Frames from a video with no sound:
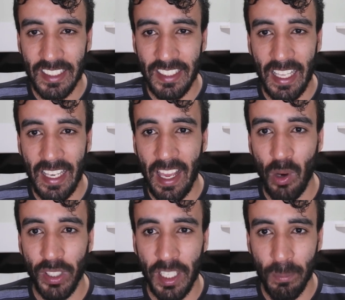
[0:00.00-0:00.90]
e ela é
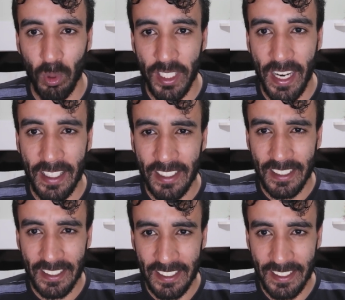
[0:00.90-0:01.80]
a única mulher
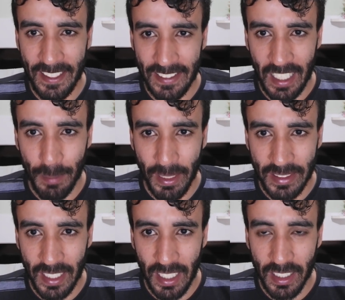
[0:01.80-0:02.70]
que entra na
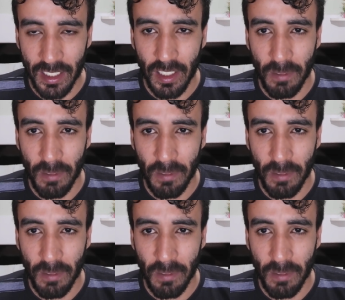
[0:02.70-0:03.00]
batalha